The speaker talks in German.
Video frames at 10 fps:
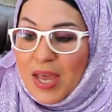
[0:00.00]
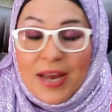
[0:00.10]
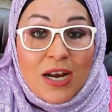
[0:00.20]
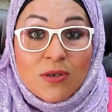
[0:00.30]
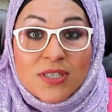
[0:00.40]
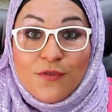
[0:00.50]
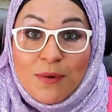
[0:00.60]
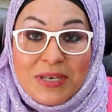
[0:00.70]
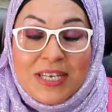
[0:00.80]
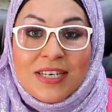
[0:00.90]
einer aus der
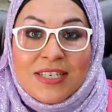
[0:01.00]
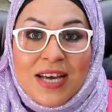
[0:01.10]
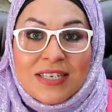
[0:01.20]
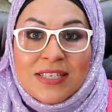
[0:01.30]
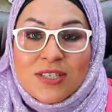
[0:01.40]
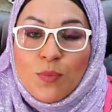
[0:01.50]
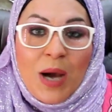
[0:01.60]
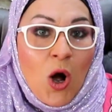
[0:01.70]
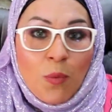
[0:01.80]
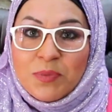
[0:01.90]
Familie da, den sie
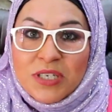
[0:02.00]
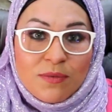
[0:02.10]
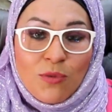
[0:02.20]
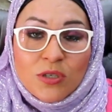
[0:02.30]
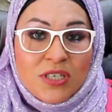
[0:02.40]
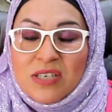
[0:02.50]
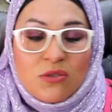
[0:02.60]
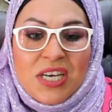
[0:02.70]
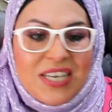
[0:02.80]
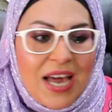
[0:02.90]
überhaupt nicht mochte.
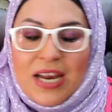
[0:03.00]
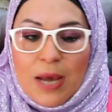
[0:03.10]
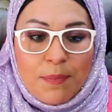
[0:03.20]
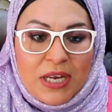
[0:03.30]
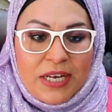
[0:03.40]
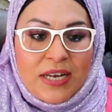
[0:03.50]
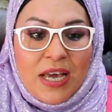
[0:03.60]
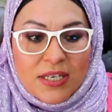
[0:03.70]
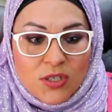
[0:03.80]
Also die hat alle abgelehnt.